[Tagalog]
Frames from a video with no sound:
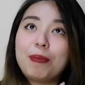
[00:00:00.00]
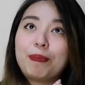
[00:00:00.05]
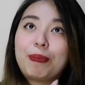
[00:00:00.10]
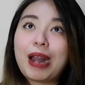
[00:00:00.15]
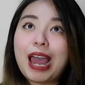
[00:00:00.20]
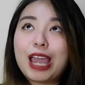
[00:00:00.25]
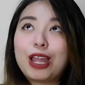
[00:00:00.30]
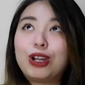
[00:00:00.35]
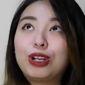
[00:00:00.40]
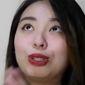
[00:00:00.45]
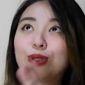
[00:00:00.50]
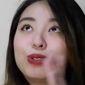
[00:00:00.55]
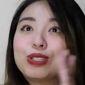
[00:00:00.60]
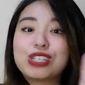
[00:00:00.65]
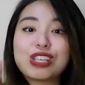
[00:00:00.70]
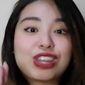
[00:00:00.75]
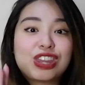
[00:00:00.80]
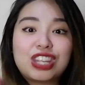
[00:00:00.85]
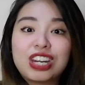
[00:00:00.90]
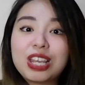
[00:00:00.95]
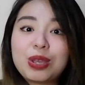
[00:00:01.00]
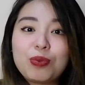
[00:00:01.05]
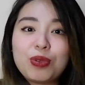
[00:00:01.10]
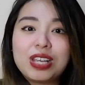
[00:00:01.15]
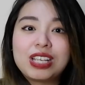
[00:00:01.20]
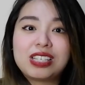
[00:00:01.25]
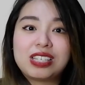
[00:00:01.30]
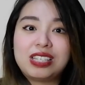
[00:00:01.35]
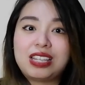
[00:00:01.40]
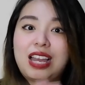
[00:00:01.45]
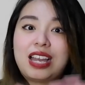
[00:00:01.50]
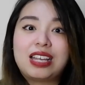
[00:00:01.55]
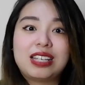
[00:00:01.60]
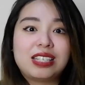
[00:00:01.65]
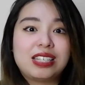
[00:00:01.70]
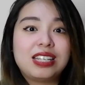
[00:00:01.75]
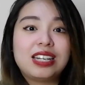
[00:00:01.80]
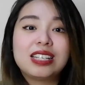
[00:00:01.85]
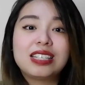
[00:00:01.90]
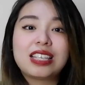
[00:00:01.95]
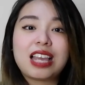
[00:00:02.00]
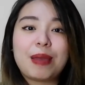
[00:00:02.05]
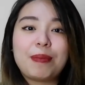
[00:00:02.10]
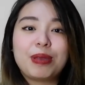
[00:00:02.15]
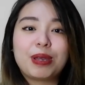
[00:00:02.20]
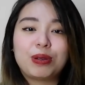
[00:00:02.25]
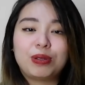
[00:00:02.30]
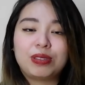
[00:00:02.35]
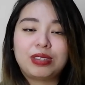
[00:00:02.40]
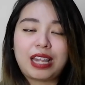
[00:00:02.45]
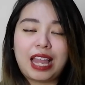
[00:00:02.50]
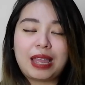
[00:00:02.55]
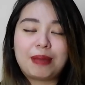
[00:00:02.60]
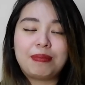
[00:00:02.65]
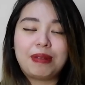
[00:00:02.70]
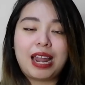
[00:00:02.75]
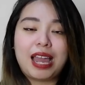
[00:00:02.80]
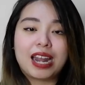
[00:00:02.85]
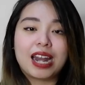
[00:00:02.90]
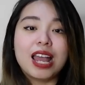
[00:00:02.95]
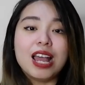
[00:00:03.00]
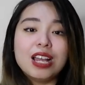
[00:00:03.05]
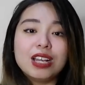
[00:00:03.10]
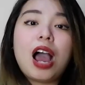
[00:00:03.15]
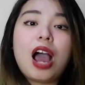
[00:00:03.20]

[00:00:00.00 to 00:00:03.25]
prior dun sa 3 weeks na sinasabi kong timeline.